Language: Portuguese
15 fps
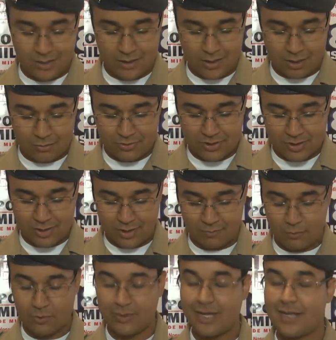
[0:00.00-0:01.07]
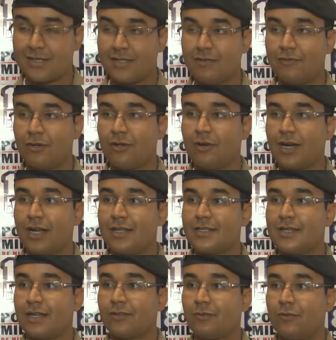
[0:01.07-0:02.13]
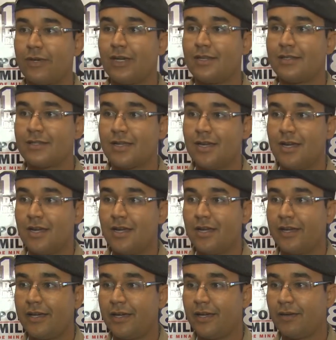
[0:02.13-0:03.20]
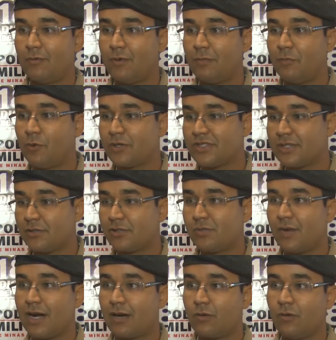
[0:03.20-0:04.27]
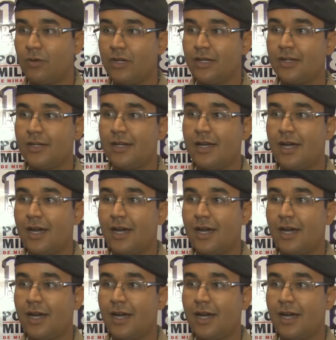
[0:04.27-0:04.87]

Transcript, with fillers: e ao serem abordados aí foi localizado com eles é, uma porção de maconha,